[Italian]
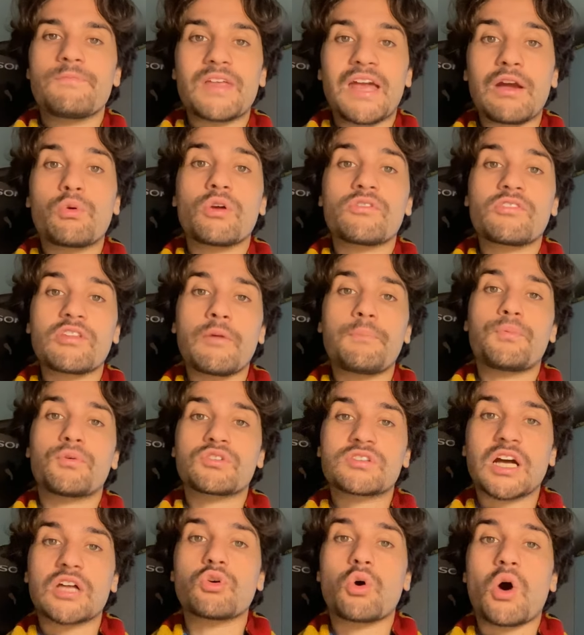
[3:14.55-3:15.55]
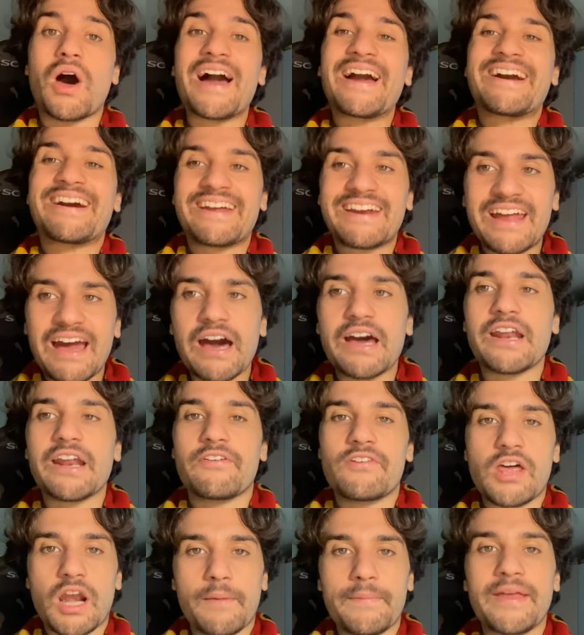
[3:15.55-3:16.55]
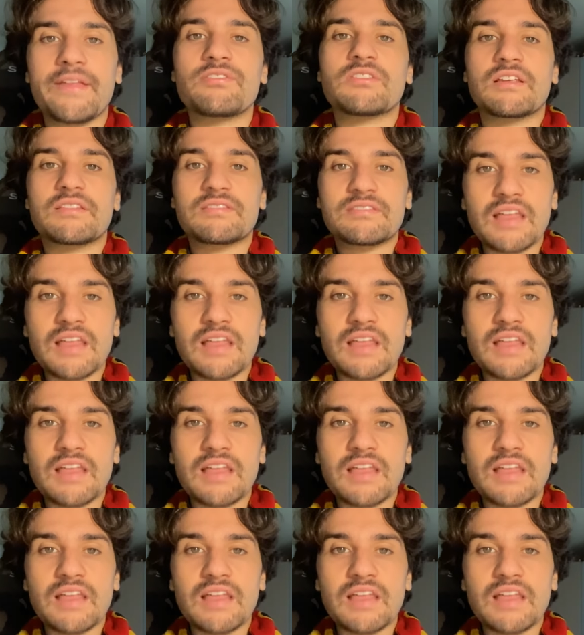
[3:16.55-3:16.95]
e questo ha portato a creare veramente